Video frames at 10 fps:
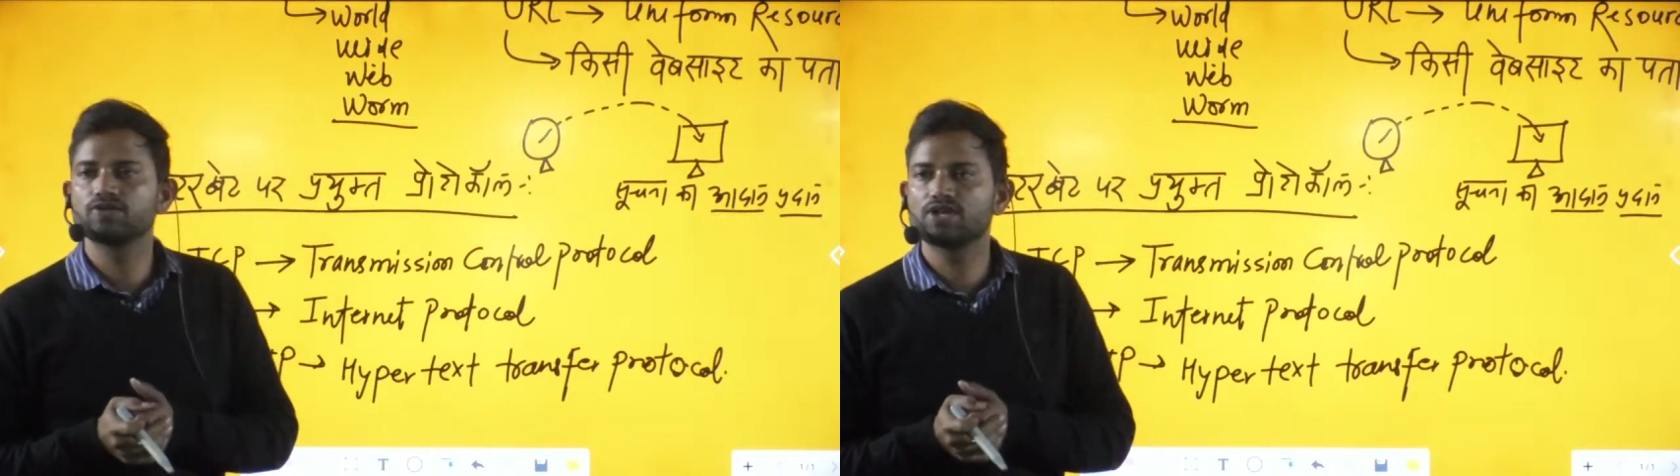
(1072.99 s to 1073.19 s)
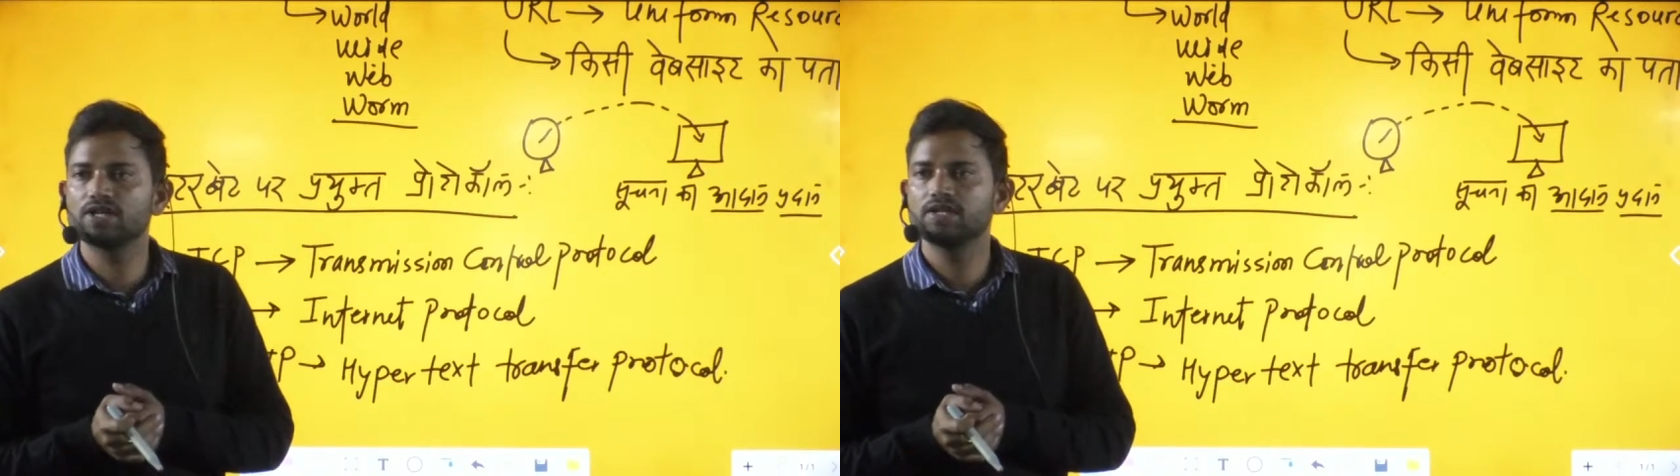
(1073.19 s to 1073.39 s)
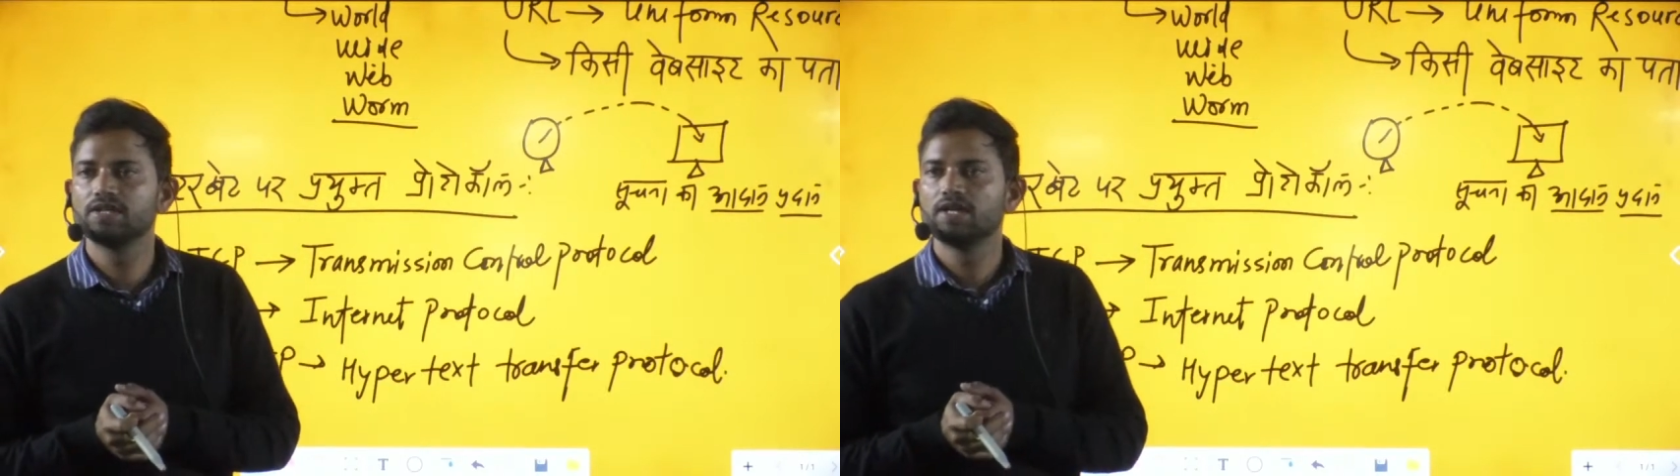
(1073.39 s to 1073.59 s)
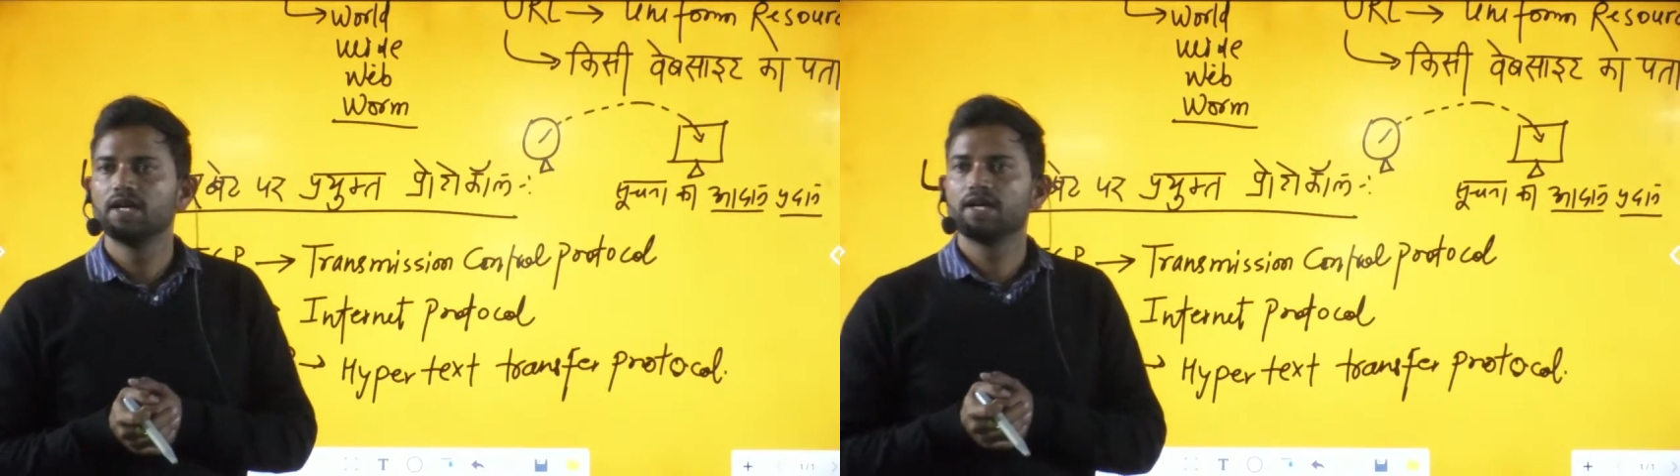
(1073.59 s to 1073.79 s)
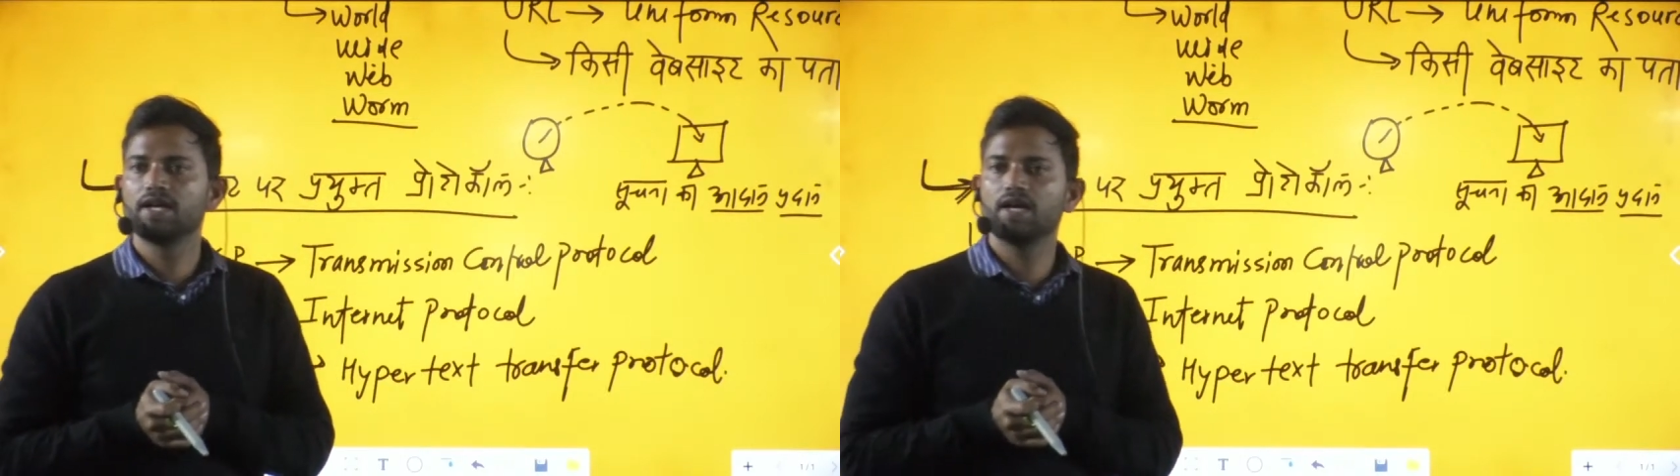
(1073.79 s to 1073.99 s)
कुछ
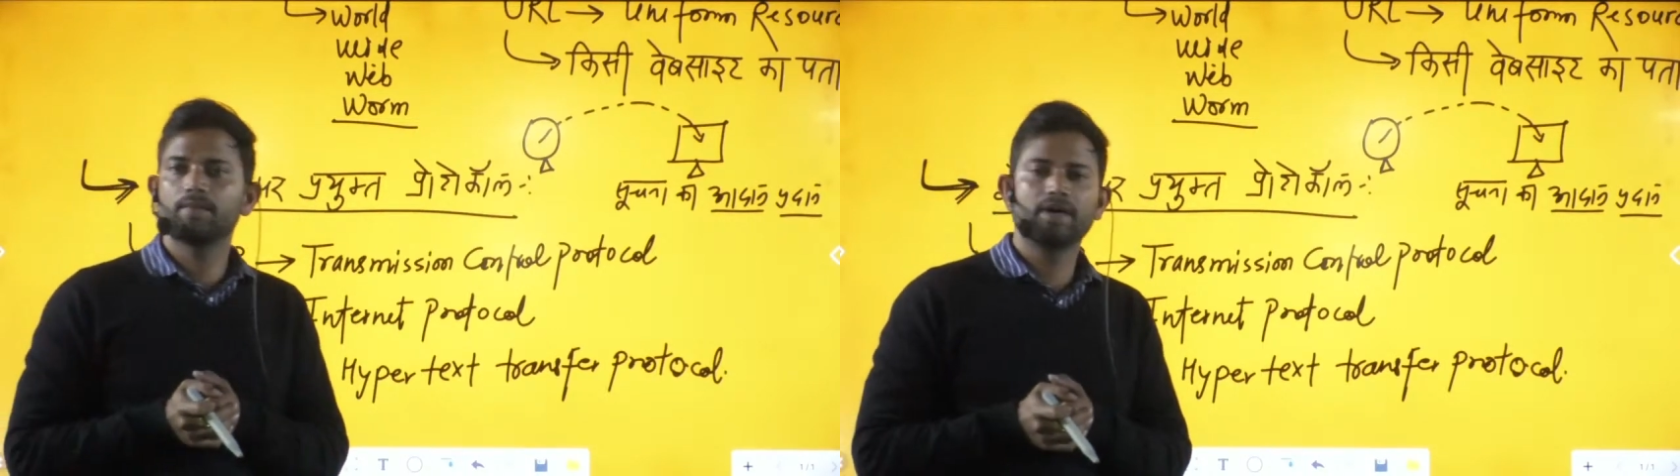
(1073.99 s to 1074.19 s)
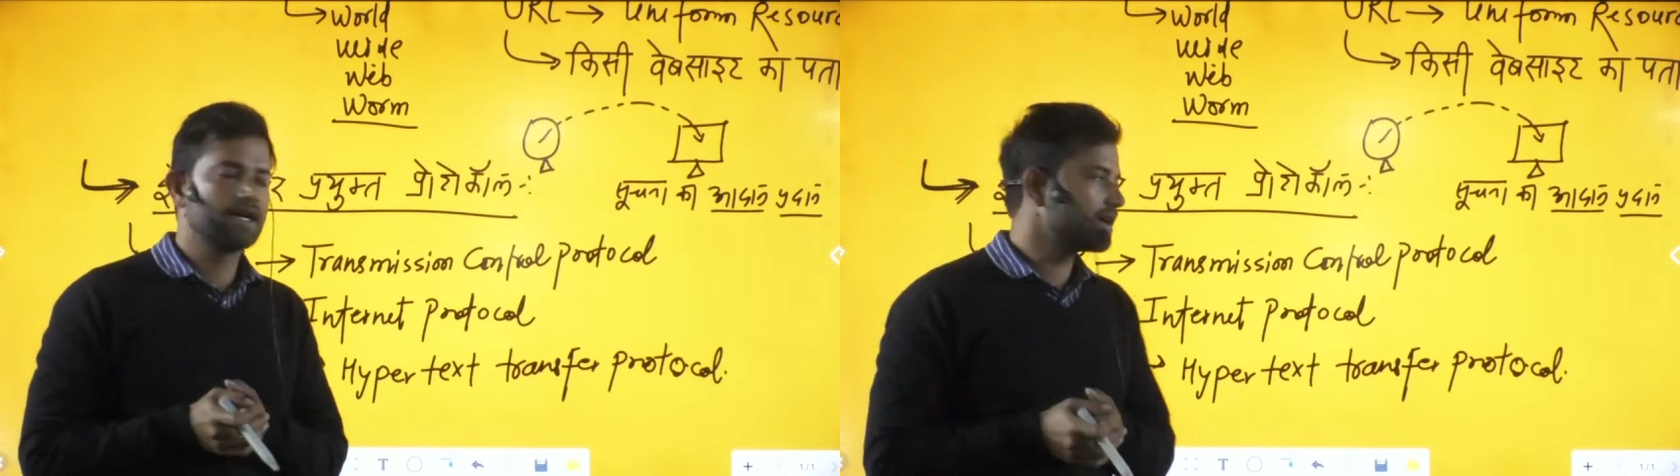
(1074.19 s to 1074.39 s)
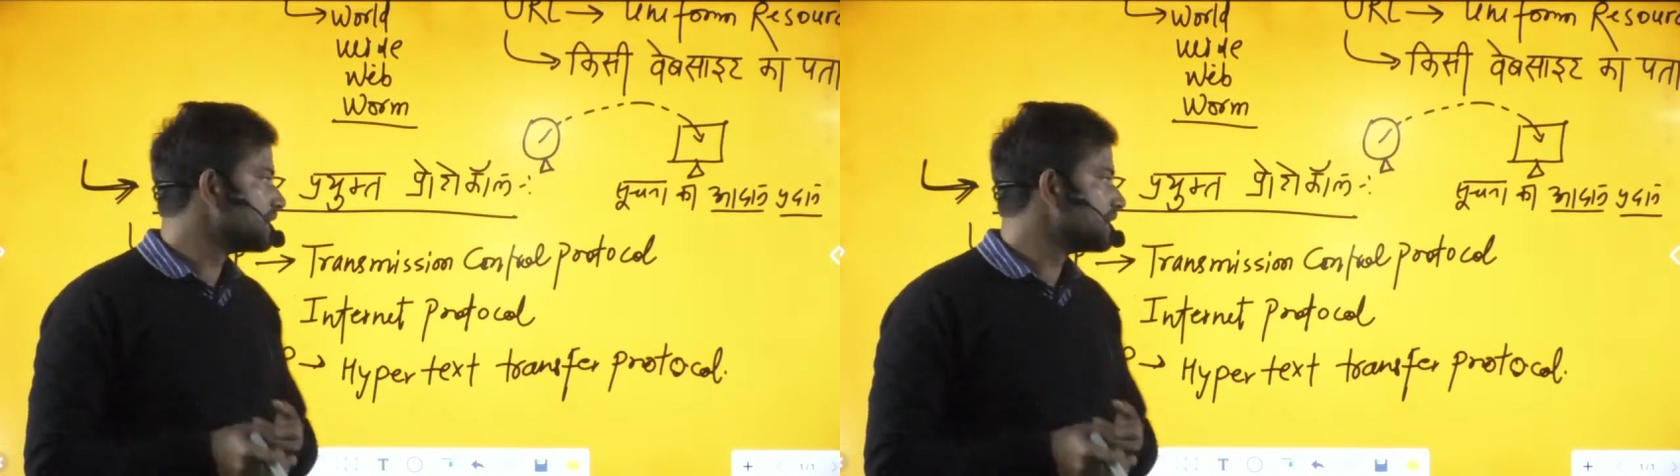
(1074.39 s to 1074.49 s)
नियम है